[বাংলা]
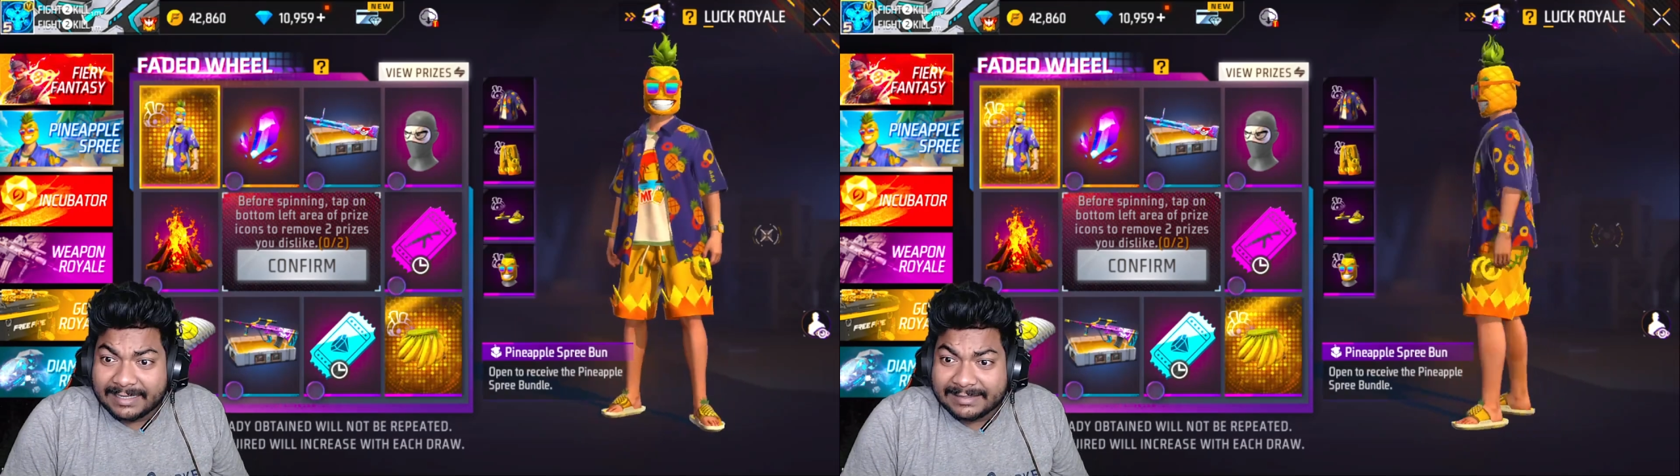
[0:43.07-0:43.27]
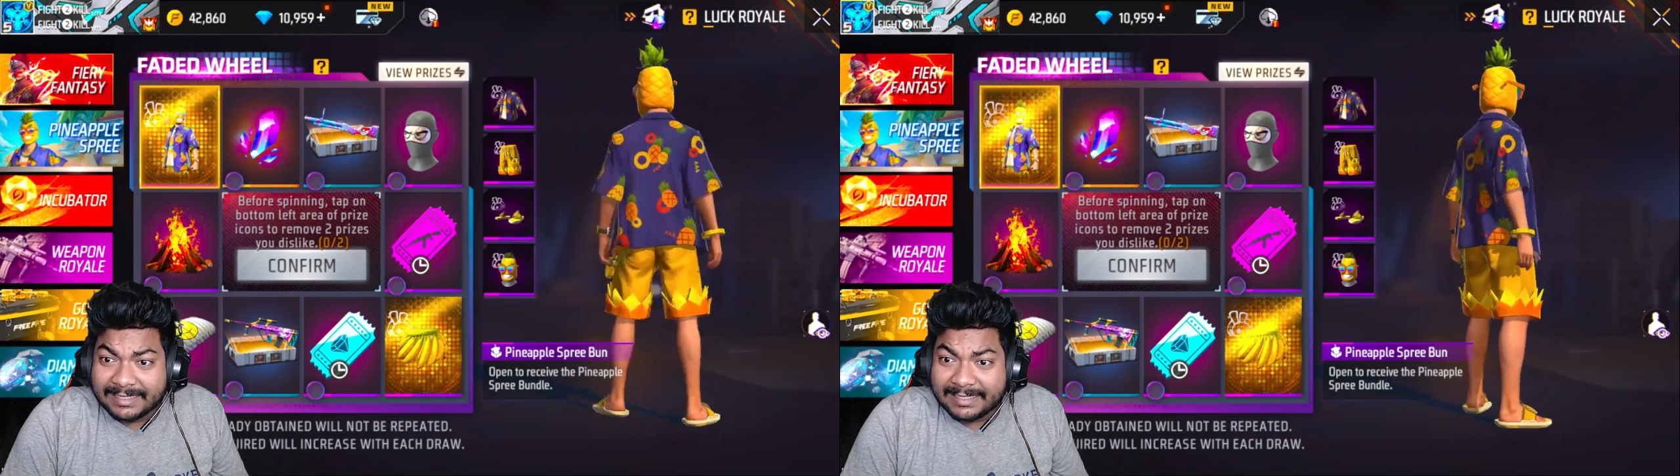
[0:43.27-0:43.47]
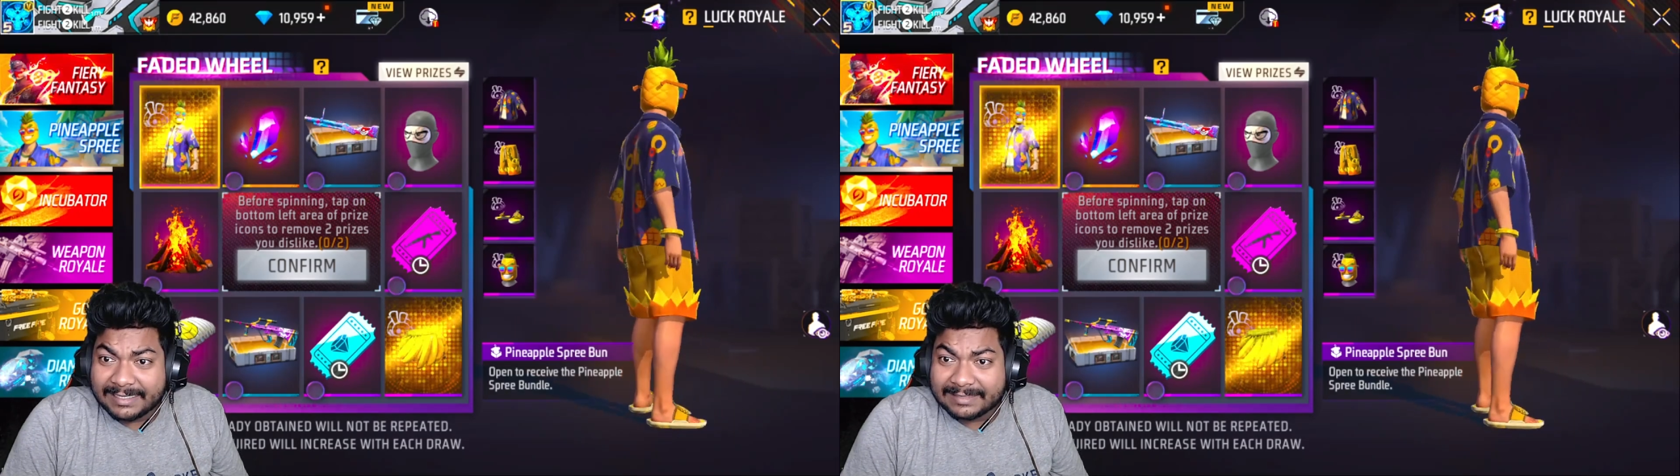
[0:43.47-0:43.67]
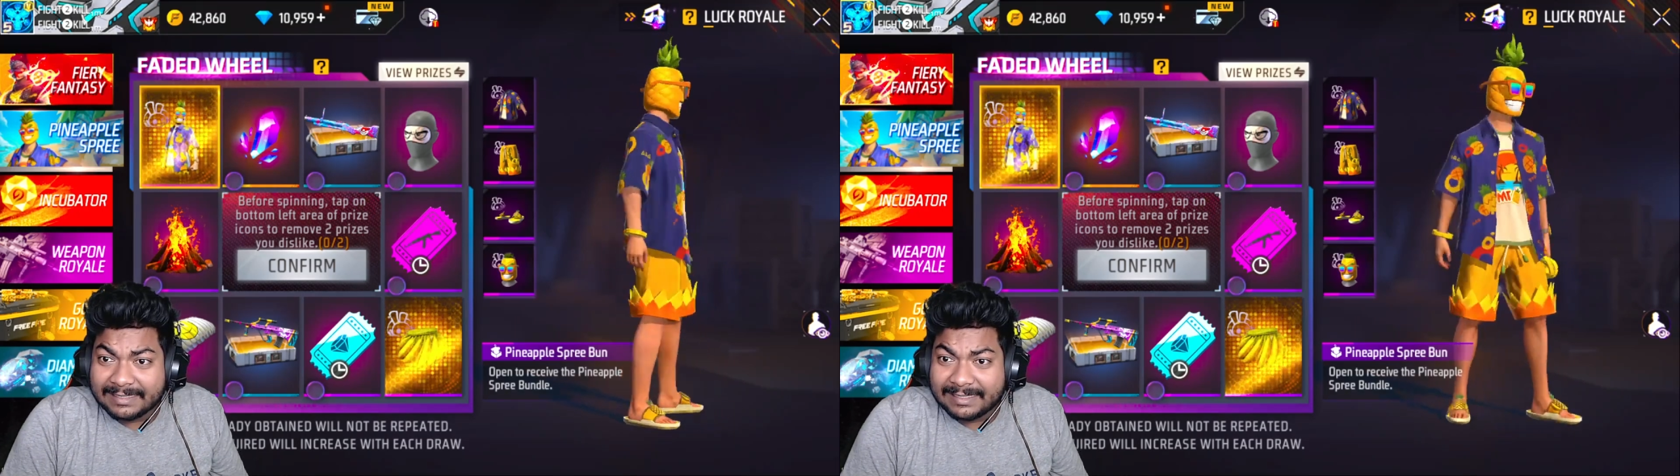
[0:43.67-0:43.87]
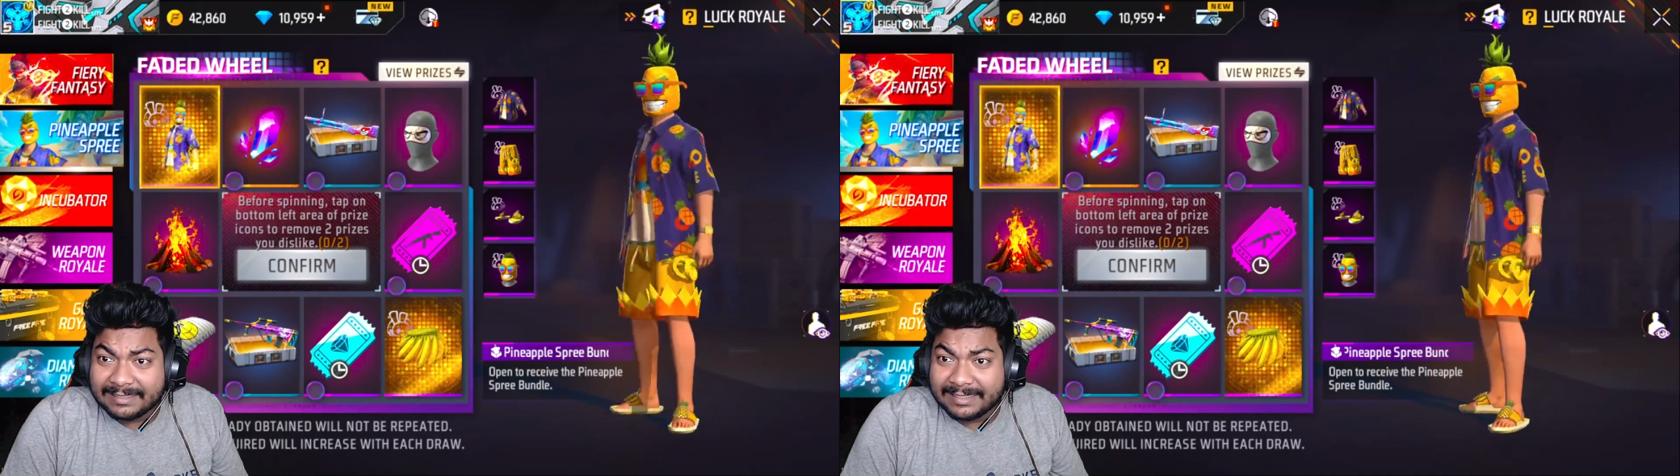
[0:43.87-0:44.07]
গাইজ এখানে একটা
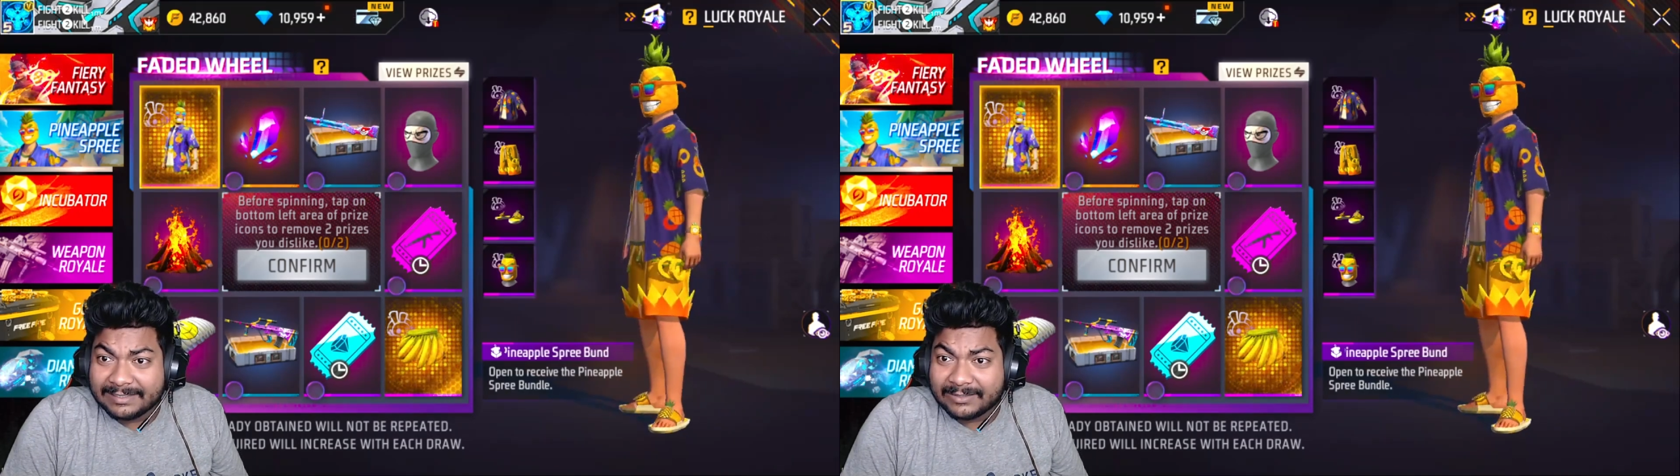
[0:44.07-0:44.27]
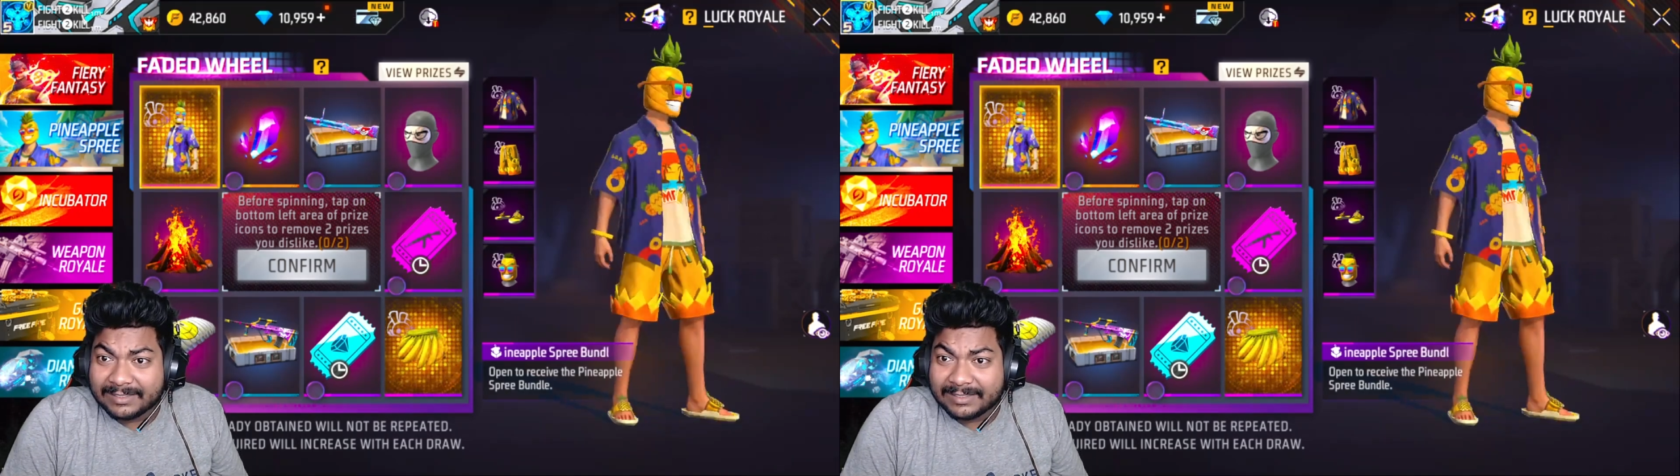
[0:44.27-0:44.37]
ড্রেসও